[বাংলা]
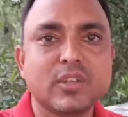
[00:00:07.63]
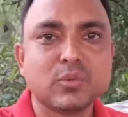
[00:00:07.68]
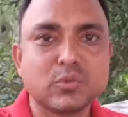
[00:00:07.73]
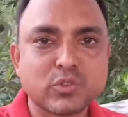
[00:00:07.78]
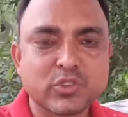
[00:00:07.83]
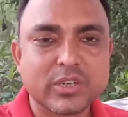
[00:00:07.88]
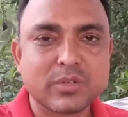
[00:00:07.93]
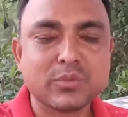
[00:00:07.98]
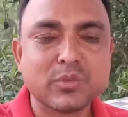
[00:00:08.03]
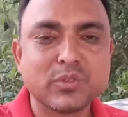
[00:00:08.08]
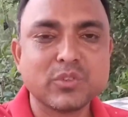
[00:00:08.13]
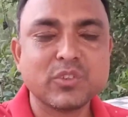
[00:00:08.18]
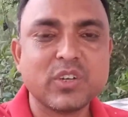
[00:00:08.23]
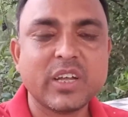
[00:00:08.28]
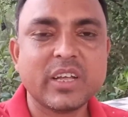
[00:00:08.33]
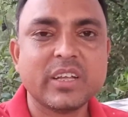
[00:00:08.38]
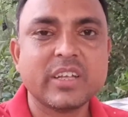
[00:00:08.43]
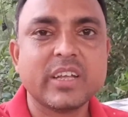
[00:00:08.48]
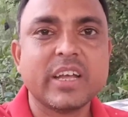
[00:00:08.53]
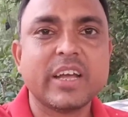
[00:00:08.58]
নমস্কার
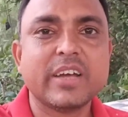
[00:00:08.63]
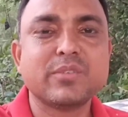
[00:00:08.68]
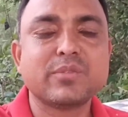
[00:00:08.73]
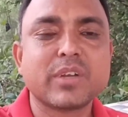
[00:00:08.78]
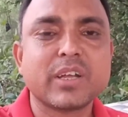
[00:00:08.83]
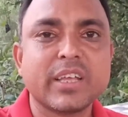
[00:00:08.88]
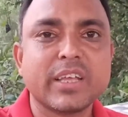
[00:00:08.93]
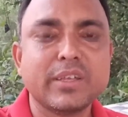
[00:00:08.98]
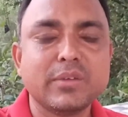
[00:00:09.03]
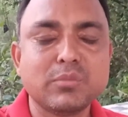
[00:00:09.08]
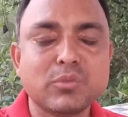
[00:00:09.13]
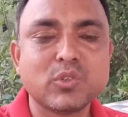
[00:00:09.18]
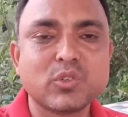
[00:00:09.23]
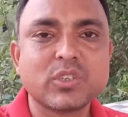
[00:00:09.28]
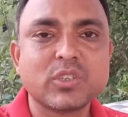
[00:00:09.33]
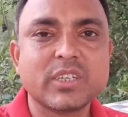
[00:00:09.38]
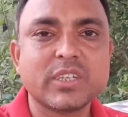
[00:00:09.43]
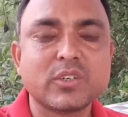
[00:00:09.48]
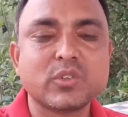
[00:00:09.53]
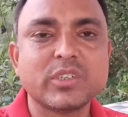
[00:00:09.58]
বন্ধুরা আমরা এই
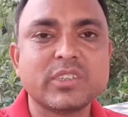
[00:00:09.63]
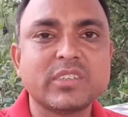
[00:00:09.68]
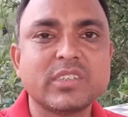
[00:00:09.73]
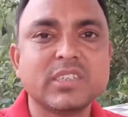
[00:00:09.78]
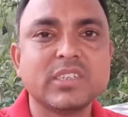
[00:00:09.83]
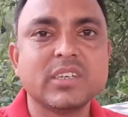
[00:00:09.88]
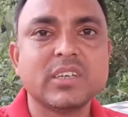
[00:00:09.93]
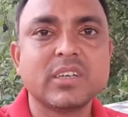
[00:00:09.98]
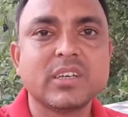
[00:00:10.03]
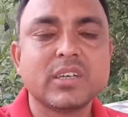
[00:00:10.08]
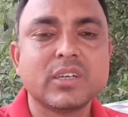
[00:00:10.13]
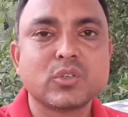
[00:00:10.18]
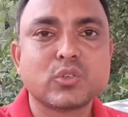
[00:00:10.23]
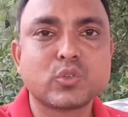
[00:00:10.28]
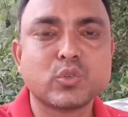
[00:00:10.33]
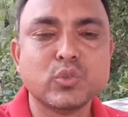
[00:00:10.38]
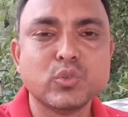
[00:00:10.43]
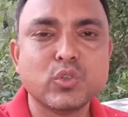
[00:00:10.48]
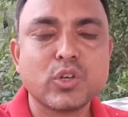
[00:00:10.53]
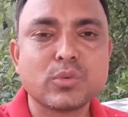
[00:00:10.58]
মুহূর্তে রয়েছি
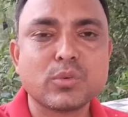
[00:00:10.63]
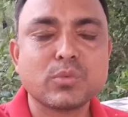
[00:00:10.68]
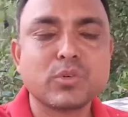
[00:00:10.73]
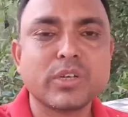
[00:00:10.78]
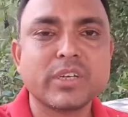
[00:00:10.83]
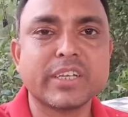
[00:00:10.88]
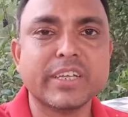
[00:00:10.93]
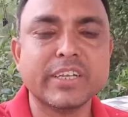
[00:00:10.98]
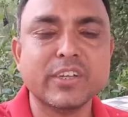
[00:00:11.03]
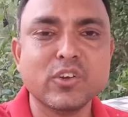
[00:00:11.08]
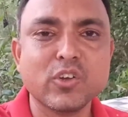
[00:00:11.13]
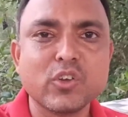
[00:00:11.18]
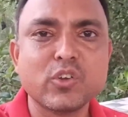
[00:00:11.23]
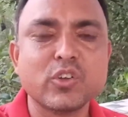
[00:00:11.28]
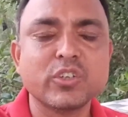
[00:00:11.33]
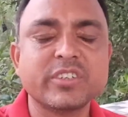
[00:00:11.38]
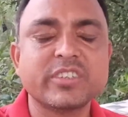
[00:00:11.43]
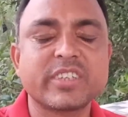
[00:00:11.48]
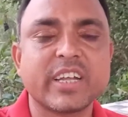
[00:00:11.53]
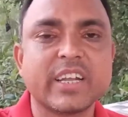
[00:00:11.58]
সুন্দরবনের
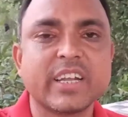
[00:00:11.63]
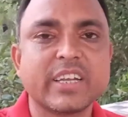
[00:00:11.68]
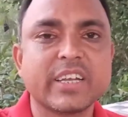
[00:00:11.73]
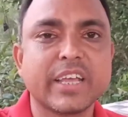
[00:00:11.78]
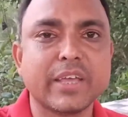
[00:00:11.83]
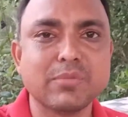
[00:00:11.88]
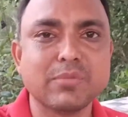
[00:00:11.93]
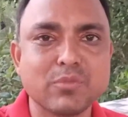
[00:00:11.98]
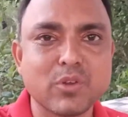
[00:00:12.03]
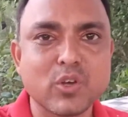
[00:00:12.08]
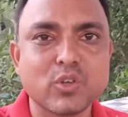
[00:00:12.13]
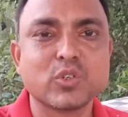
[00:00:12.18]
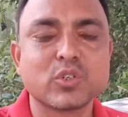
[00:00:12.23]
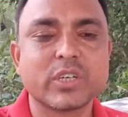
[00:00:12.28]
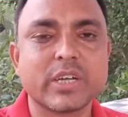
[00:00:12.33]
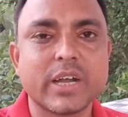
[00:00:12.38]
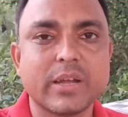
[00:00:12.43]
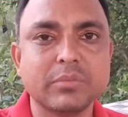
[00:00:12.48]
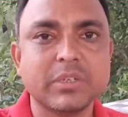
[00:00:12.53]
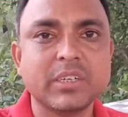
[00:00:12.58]
হিঙ্গলগঞ্জ থানার
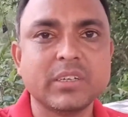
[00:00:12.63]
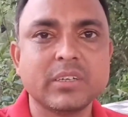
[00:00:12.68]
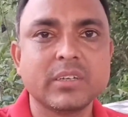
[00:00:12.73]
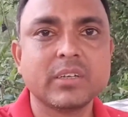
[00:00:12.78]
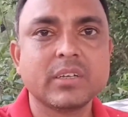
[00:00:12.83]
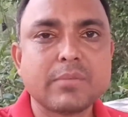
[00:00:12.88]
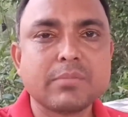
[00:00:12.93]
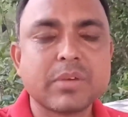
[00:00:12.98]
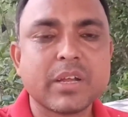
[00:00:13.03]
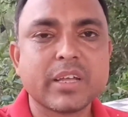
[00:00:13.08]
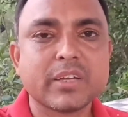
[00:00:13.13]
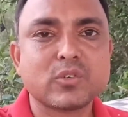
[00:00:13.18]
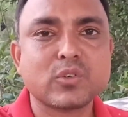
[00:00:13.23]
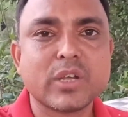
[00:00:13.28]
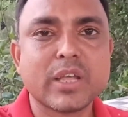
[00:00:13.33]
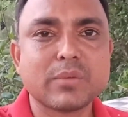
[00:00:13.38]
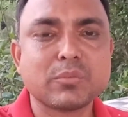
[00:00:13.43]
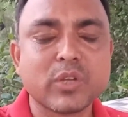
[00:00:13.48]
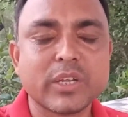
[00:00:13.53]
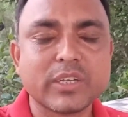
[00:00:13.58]
হেমনগর গ্রামে আমরা
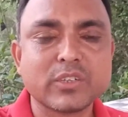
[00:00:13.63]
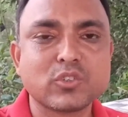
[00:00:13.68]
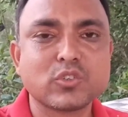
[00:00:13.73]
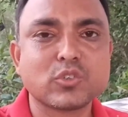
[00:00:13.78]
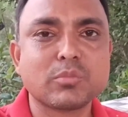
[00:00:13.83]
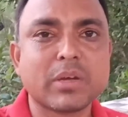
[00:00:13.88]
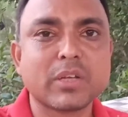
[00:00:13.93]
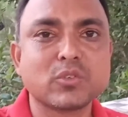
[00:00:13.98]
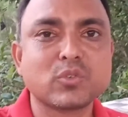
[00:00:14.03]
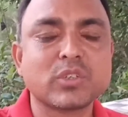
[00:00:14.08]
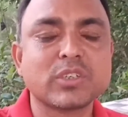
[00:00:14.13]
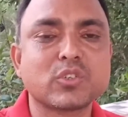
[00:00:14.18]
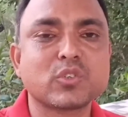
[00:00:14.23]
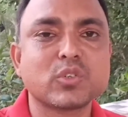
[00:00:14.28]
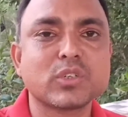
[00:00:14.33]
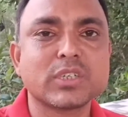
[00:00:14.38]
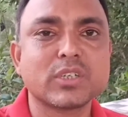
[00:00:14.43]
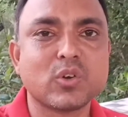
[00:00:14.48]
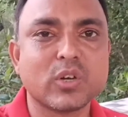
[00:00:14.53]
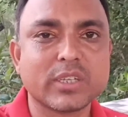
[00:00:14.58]
এখন এমন একজন মানুষের
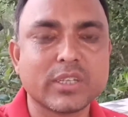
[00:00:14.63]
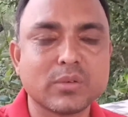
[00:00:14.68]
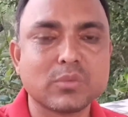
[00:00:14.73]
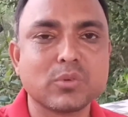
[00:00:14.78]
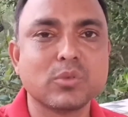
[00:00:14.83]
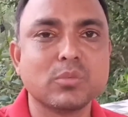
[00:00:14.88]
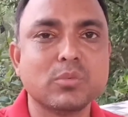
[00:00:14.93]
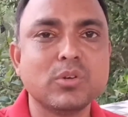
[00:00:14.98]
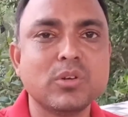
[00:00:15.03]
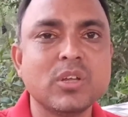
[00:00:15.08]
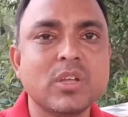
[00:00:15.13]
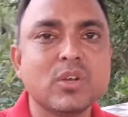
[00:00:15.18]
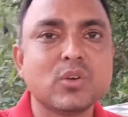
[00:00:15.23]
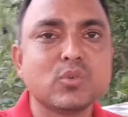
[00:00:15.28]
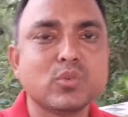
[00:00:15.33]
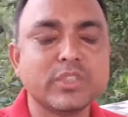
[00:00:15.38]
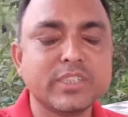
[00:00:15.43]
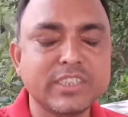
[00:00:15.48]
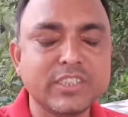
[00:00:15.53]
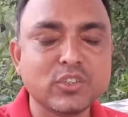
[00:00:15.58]
সঙ্গে কথা বলবো
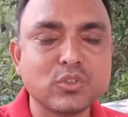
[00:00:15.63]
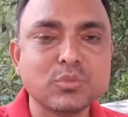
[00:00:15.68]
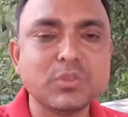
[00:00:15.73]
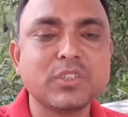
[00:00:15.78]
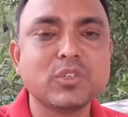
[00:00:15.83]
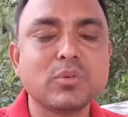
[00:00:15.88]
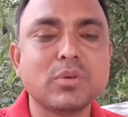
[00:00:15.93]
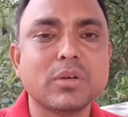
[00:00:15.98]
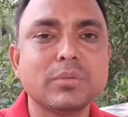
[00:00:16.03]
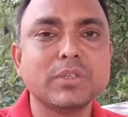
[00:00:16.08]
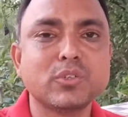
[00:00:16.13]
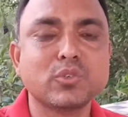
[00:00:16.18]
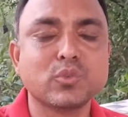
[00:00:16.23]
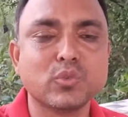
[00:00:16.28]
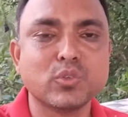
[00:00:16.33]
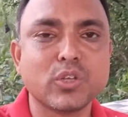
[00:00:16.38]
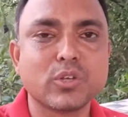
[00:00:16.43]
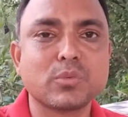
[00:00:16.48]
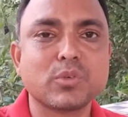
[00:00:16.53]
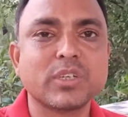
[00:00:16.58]
উনি নিয়মিতভাবে
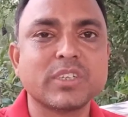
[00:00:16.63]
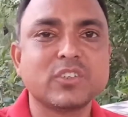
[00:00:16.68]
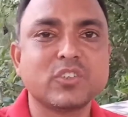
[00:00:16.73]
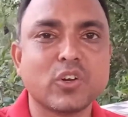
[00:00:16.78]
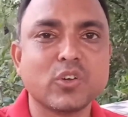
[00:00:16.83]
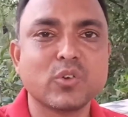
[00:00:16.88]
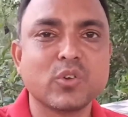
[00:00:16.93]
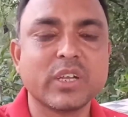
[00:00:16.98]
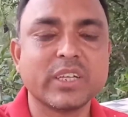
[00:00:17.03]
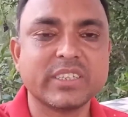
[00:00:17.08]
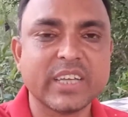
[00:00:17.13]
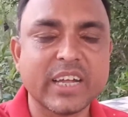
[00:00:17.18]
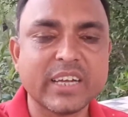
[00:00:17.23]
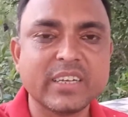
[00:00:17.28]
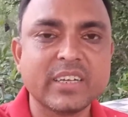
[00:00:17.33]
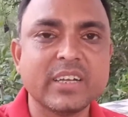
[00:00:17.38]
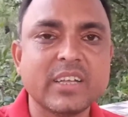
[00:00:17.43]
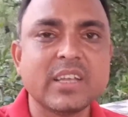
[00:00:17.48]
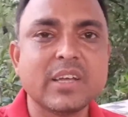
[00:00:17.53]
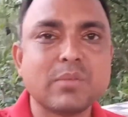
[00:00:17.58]
সুন্দরবনের জঙ্গলে
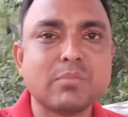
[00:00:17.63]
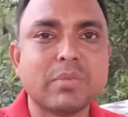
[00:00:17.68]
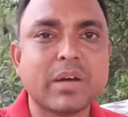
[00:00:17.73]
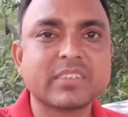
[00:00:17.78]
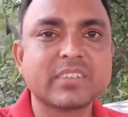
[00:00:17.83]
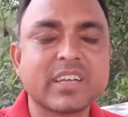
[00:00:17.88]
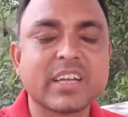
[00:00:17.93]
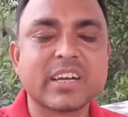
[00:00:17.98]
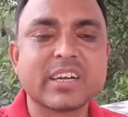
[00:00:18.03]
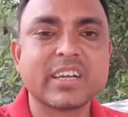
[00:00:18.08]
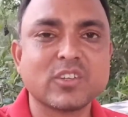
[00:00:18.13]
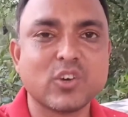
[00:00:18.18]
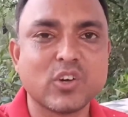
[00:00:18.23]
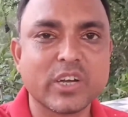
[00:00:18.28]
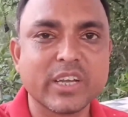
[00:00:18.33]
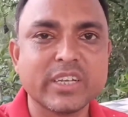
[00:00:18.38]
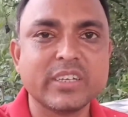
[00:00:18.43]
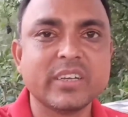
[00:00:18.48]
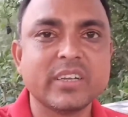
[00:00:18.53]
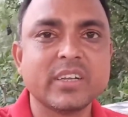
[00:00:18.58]
যান মাছ কাঁকড়া
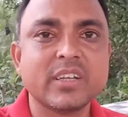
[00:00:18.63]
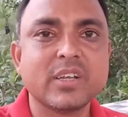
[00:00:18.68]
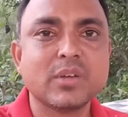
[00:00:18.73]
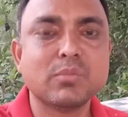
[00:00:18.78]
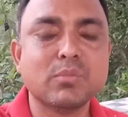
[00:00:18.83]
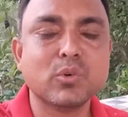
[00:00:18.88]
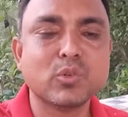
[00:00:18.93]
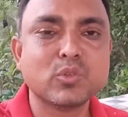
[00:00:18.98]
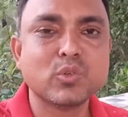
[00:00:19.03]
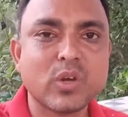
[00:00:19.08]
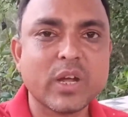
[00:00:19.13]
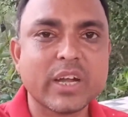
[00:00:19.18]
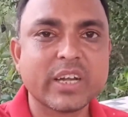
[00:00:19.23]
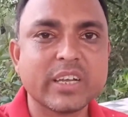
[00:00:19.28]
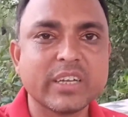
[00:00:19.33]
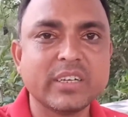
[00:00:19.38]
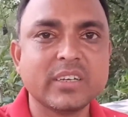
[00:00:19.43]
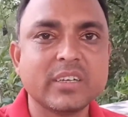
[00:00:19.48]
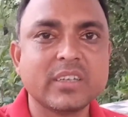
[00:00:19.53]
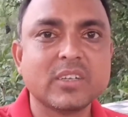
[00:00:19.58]
ধরেন মধু
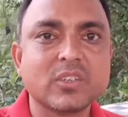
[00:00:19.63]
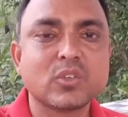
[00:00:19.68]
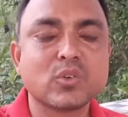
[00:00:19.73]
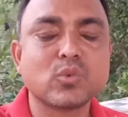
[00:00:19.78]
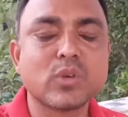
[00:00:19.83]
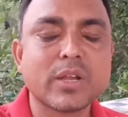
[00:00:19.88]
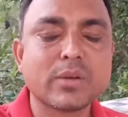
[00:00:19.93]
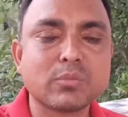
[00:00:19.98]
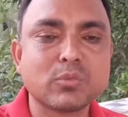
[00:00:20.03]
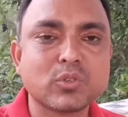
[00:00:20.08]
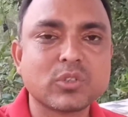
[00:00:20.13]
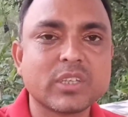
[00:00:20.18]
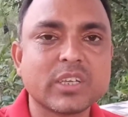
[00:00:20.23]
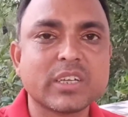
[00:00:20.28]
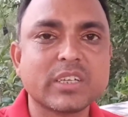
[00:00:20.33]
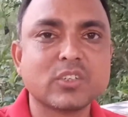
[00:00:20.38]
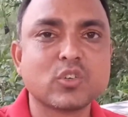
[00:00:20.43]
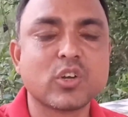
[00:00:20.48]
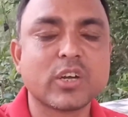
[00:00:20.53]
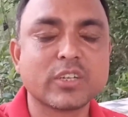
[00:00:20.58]
কাটেন তো ওনার মুখ
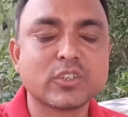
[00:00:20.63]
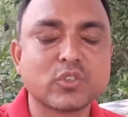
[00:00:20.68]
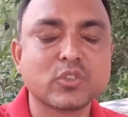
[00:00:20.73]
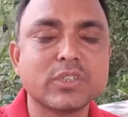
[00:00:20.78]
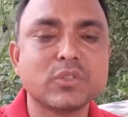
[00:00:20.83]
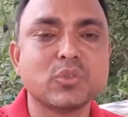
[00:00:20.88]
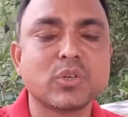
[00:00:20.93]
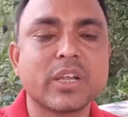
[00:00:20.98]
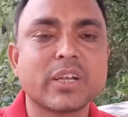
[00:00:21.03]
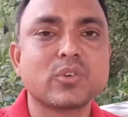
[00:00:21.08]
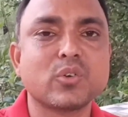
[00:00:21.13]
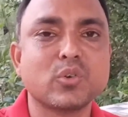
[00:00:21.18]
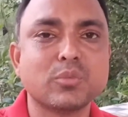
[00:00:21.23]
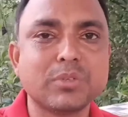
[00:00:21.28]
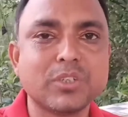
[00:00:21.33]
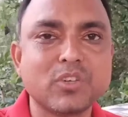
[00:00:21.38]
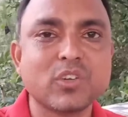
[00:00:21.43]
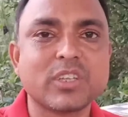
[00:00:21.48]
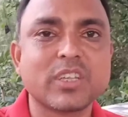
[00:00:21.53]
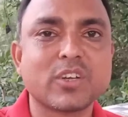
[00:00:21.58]
থেকে সরাসরি ওনার
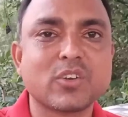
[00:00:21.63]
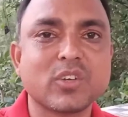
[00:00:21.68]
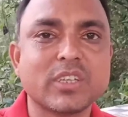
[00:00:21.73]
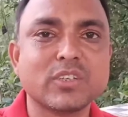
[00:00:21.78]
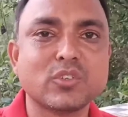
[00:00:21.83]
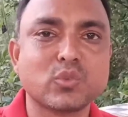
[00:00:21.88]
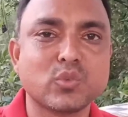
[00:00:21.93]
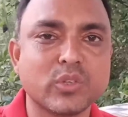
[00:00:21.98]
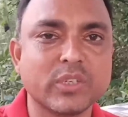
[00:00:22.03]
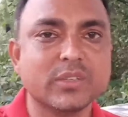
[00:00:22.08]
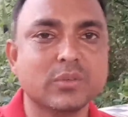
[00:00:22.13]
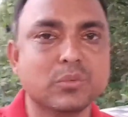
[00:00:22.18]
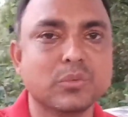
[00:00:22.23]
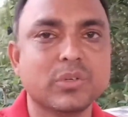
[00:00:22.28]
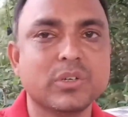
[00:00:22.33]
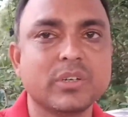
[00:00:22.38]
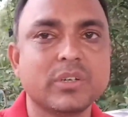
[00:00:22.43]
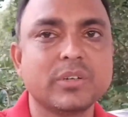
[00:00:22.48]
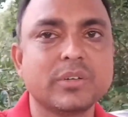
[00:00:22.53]
অভিজ্ঞতার কথা শুনে নেন